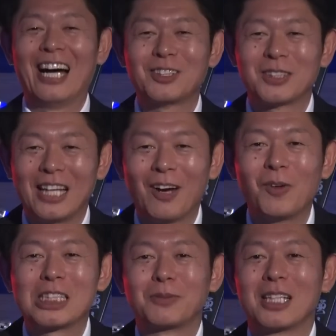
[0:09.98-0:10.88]
はい、そして
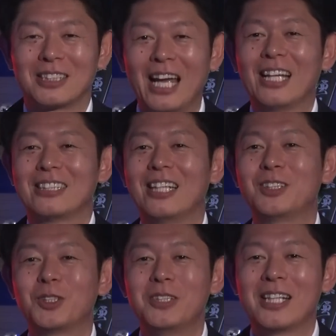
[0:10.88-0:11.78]
本日もですね、
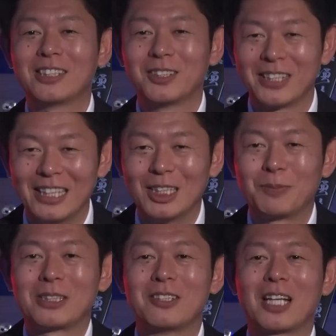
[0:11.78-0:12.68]
先週に引き続き
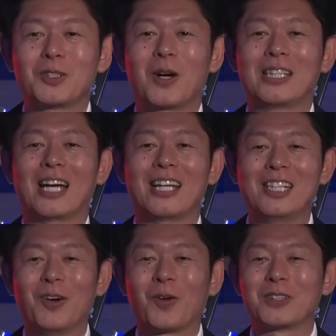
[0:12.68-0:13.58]
スペシャルゲストの方々
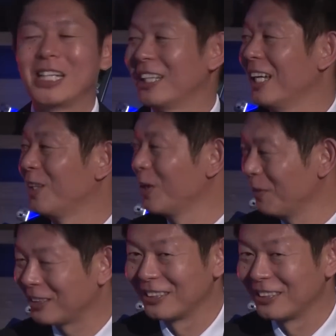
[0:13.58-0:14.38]
にお越しいただいておりま